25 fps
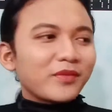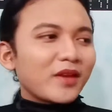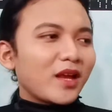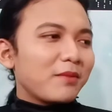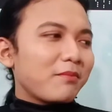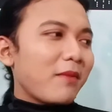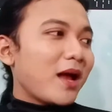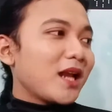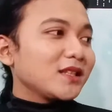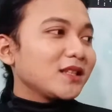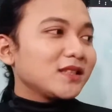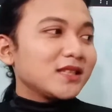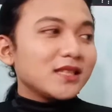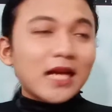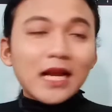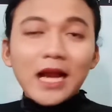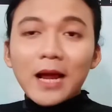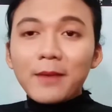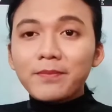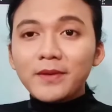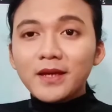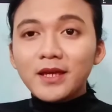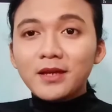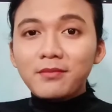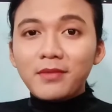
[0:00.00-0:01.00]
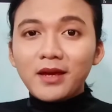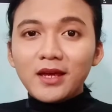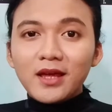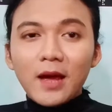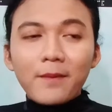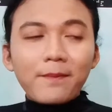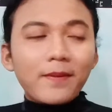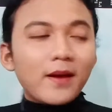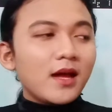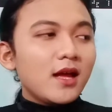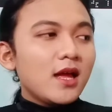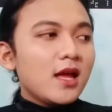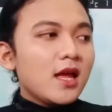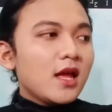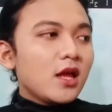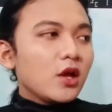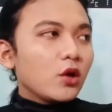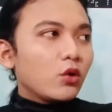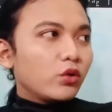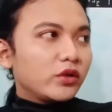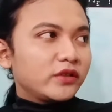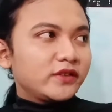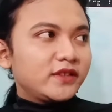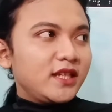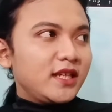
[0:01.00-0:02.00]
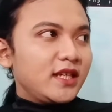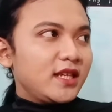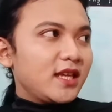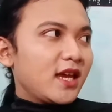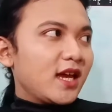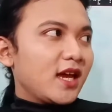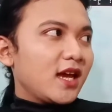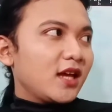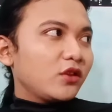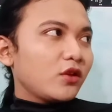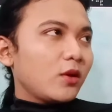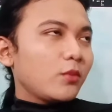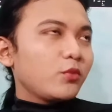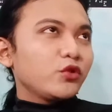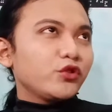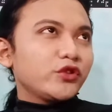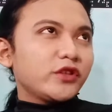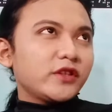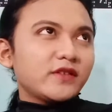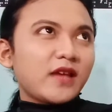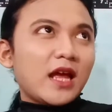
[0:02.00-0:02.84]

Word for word: males ngerapihin mei apa kursinya atau abis,